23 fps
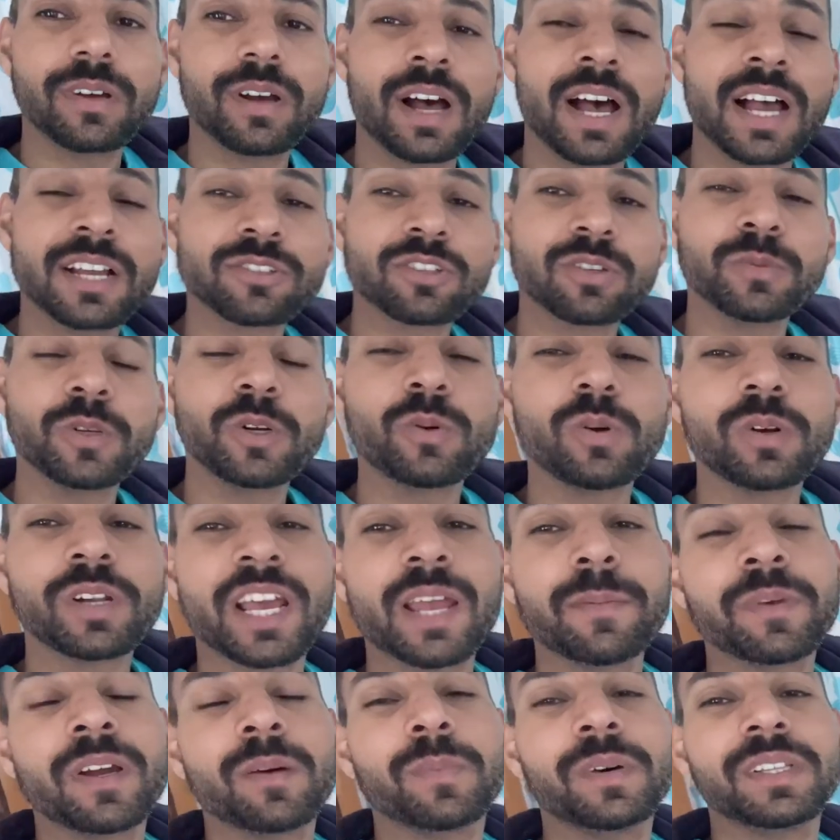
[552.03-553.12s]
आज तो बिल्कुल टाइम
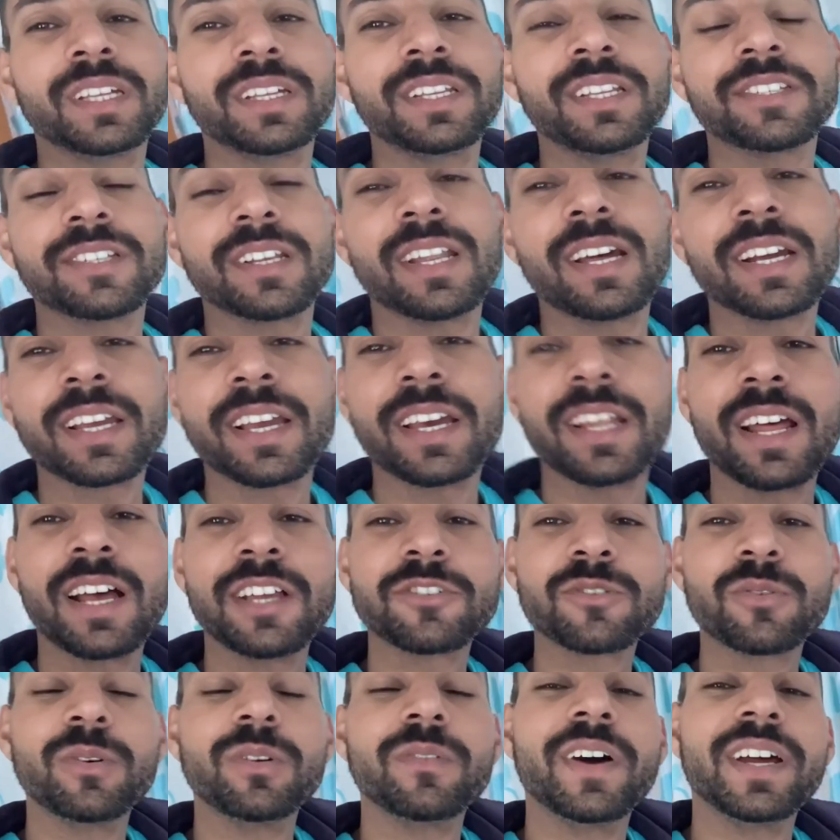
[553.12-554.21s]
का पता नहीं चला कैलाश
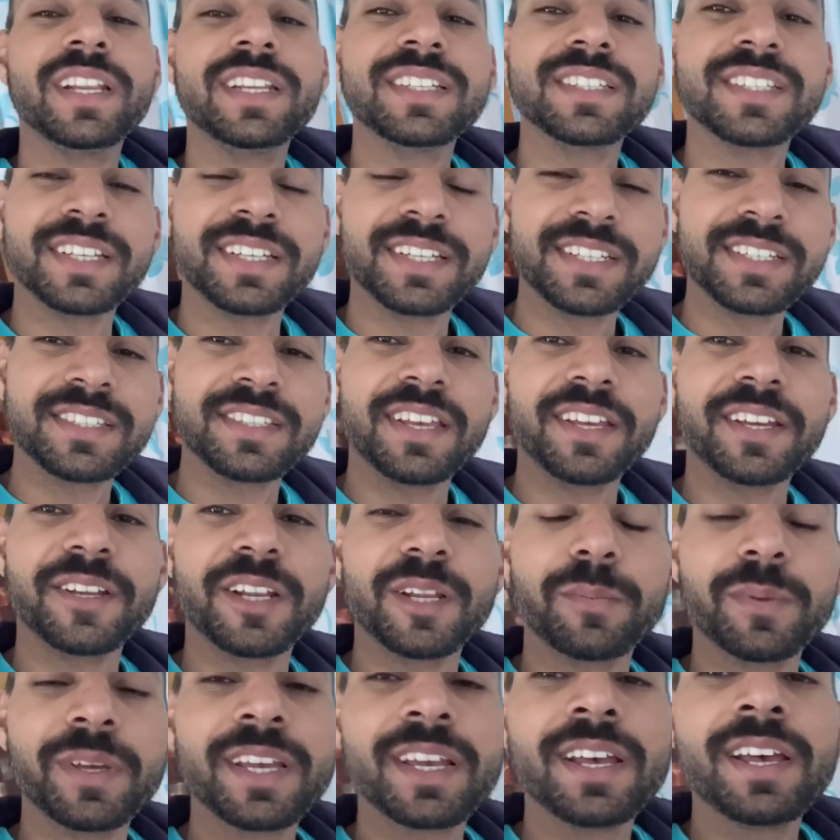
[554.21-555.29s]
कुंड वाली सीरीज़ देखने
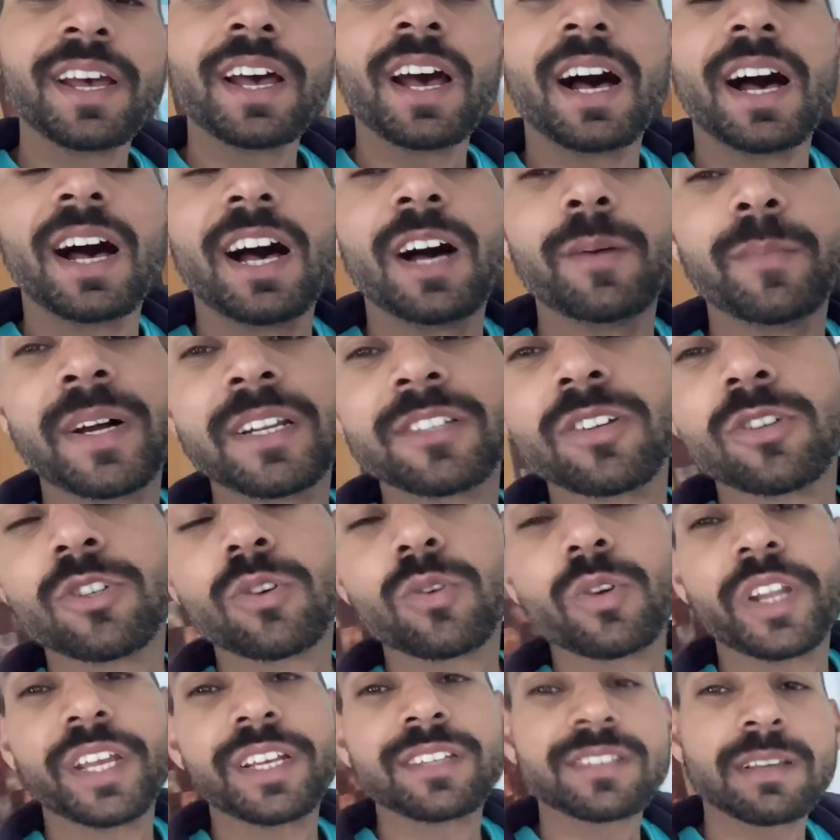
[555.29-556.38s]
में हाँ हमारे साथ जो
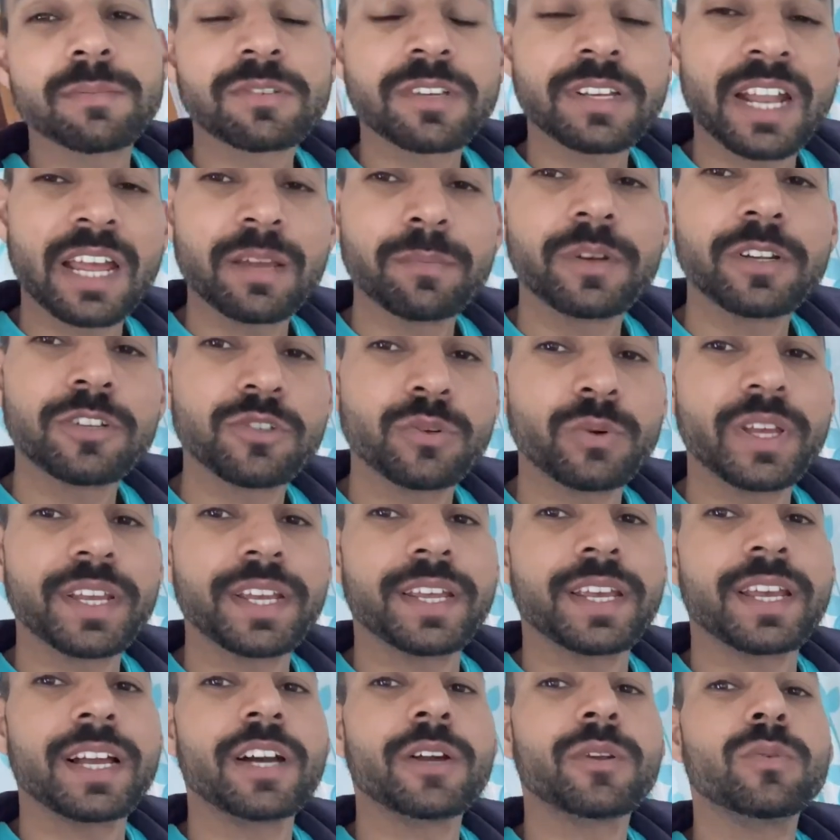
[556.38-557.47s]
नए सब्सक्राइबर जुड़े हैं
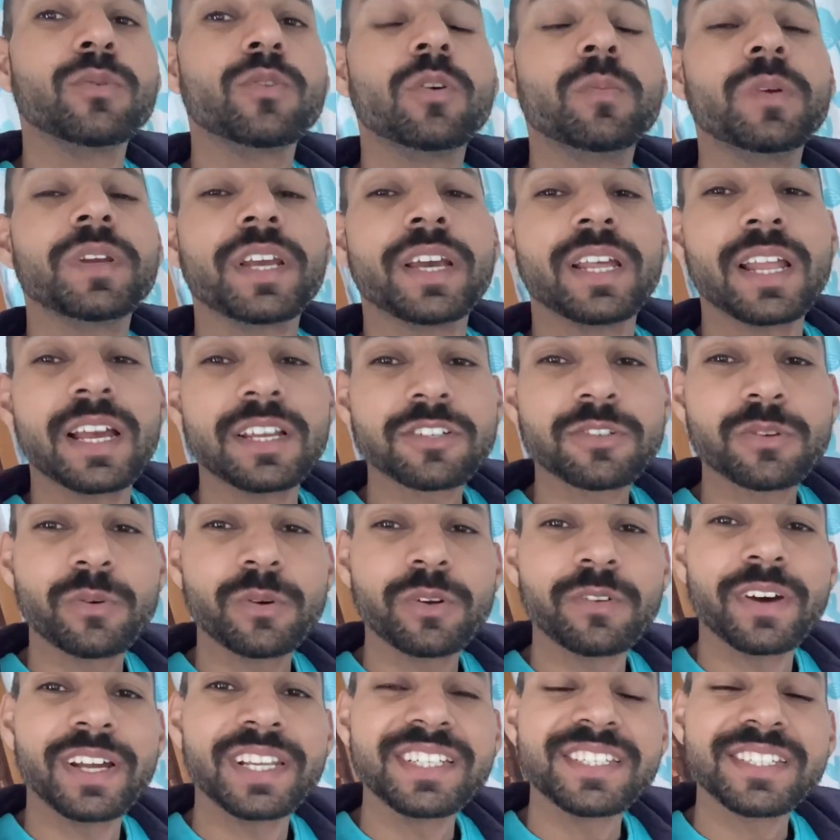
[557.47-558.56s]
अगर उनको भी कैलाश कुंड
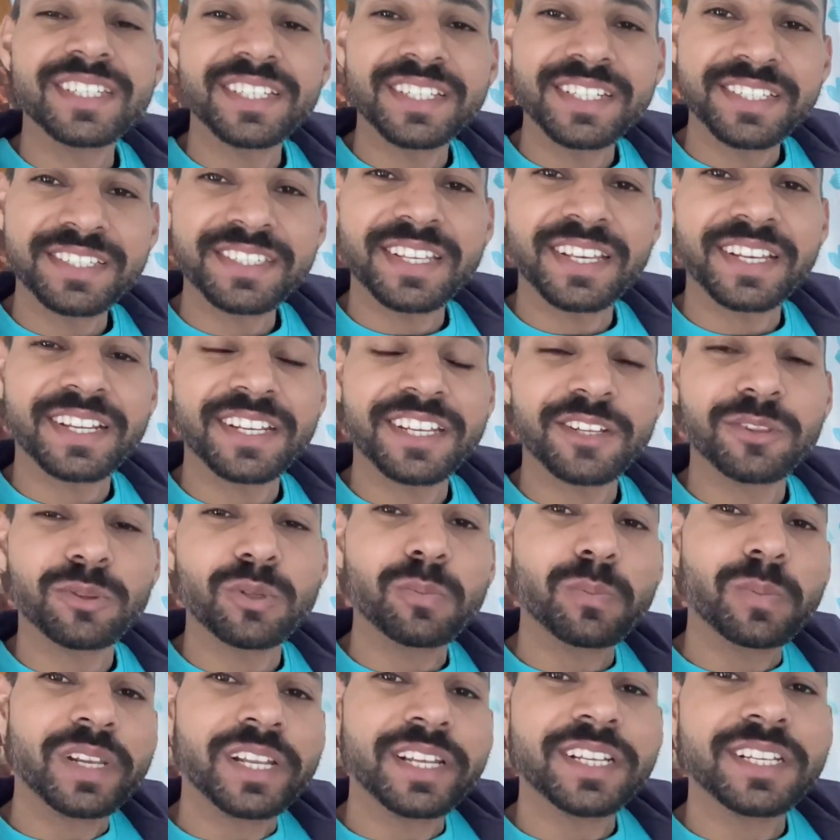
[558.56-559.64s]
वाली सीरीज़ देखनी है तो
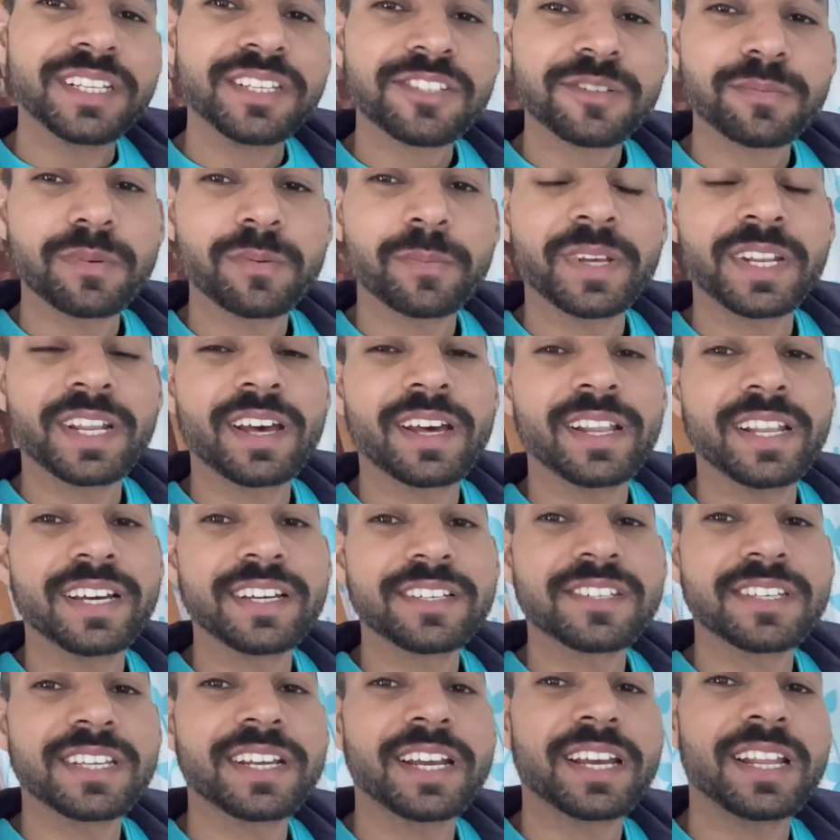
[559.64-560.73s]
प्लेलिस्ट में मैंने अलग
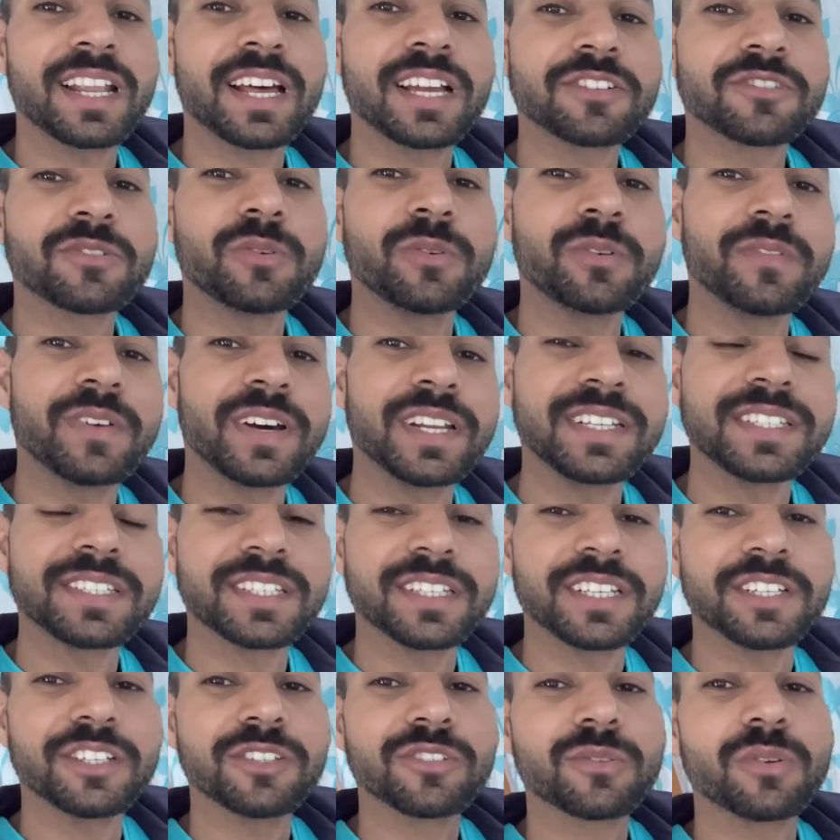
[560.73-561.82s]
से कैलाश कुंड वाली
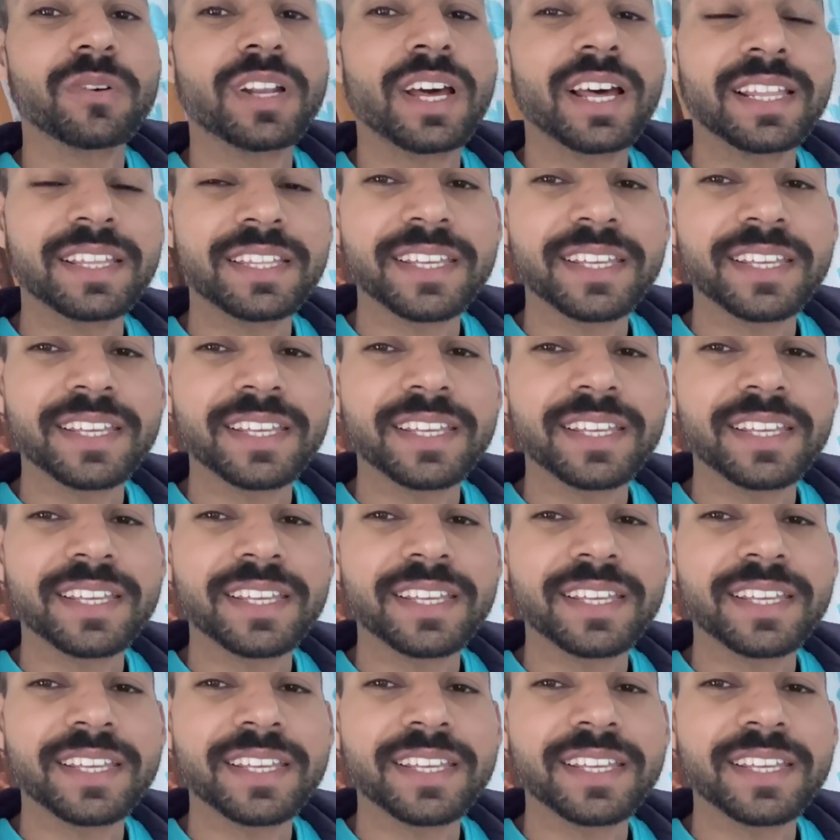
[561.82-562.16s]
सीरीज़ को डाल